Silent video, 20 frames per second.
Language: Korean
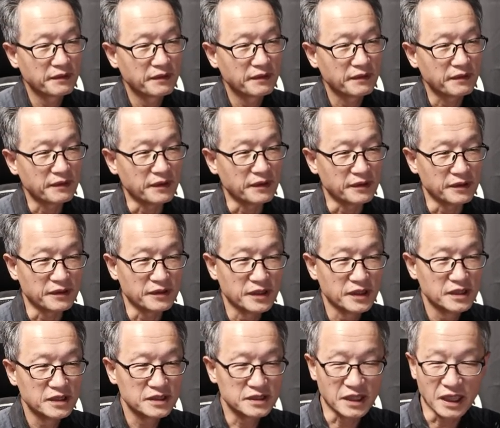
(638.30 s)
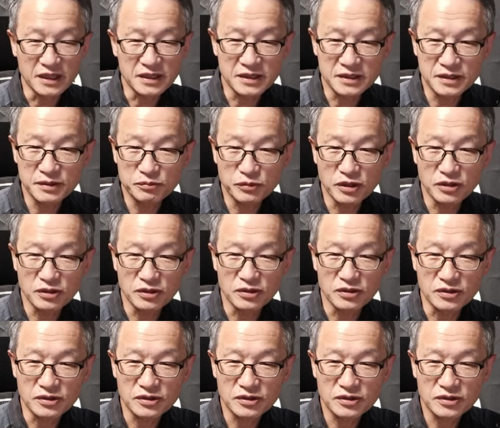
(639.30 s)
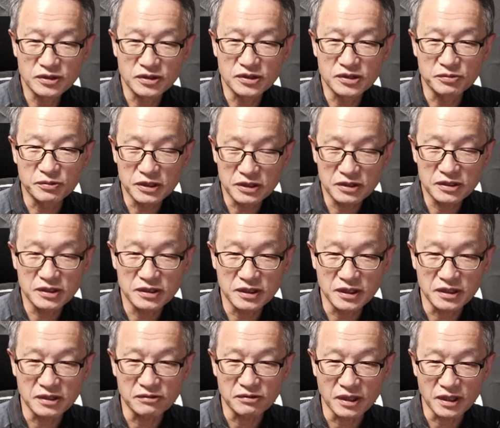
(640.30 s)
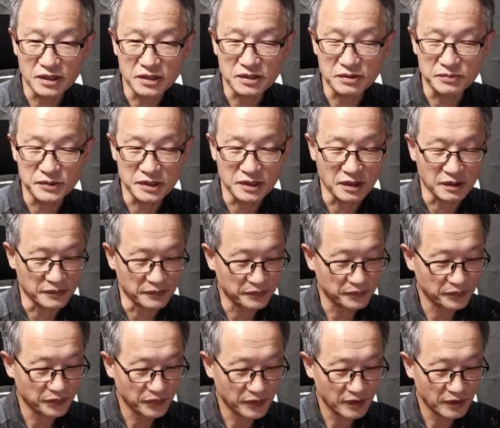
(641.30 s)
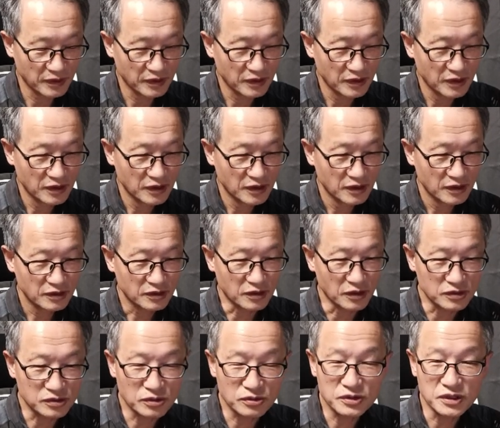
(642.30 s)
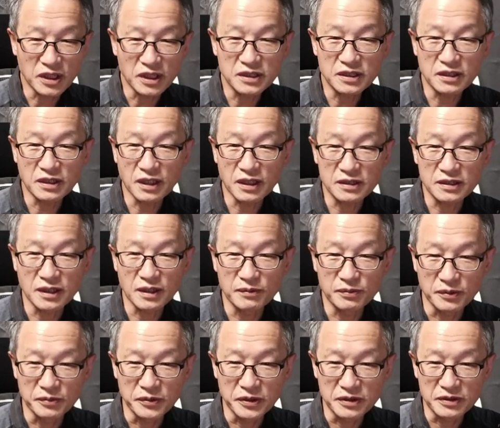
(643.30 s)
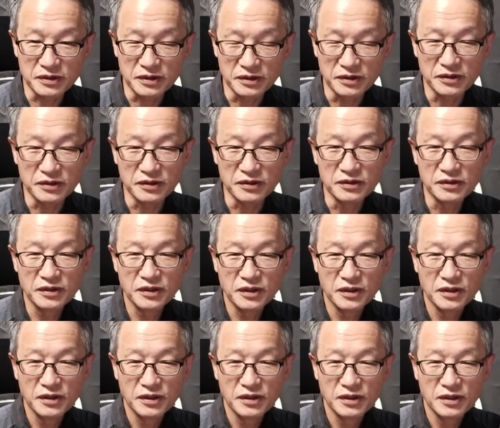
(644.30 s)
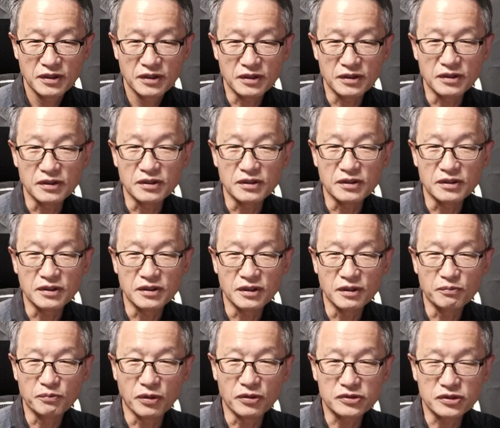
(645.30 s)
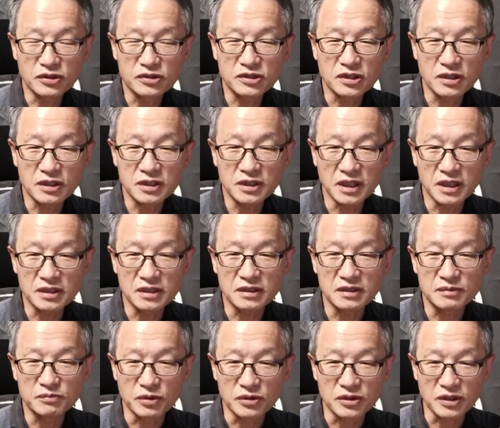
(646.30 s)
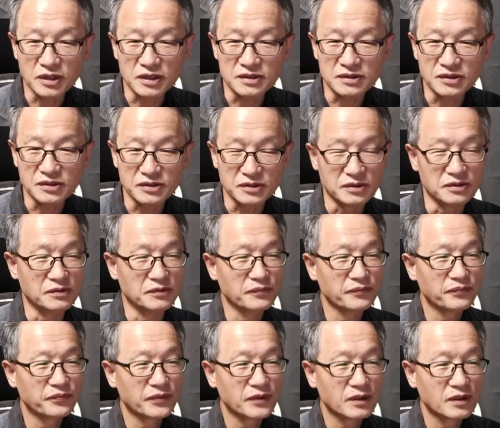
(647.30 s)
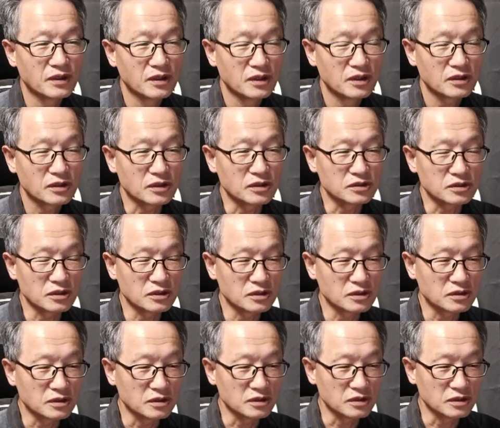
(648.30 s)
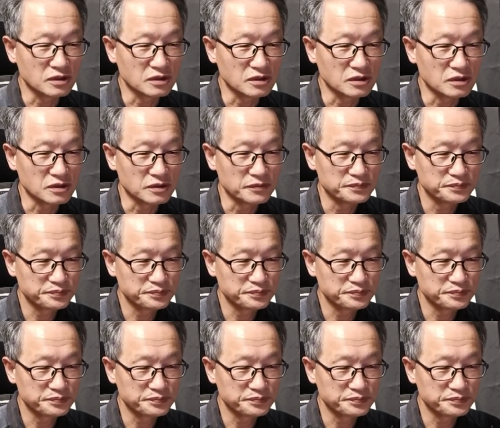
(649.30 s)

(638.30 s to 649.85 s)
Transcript: 예, 얘기는 뭐 그쯤에서 끝내기로 하겠습니다. 계속 얘기를 하다 보면은 에, 어, 본격적인 얘기를 못하게 돼요. 그래서 그,